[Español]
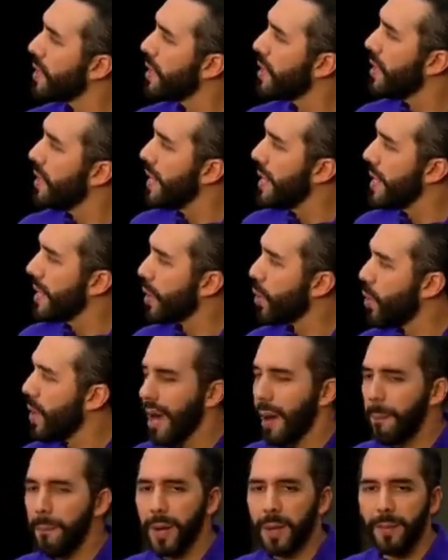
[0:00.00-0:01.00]
Incluye
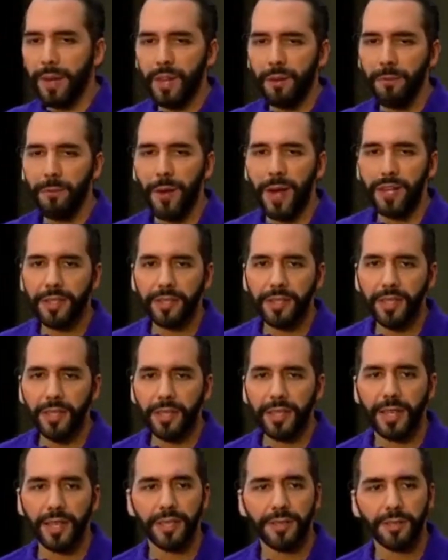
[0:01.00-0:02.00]
la primera infancia,
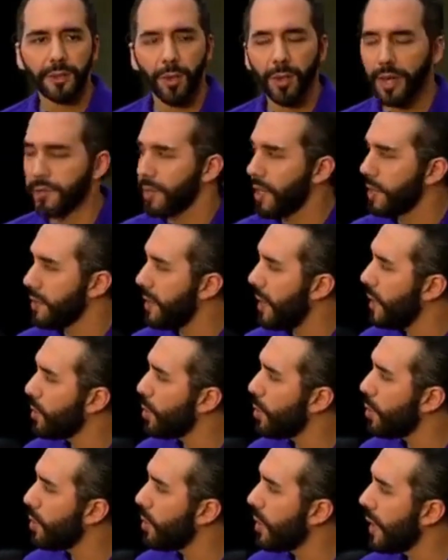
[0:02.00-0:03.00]
que es lo que está
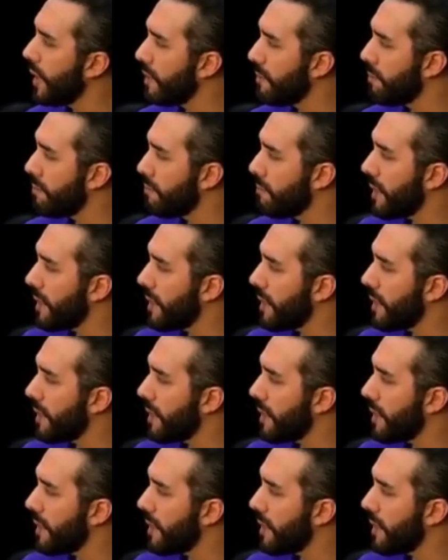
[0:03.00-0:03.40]
haciendo en,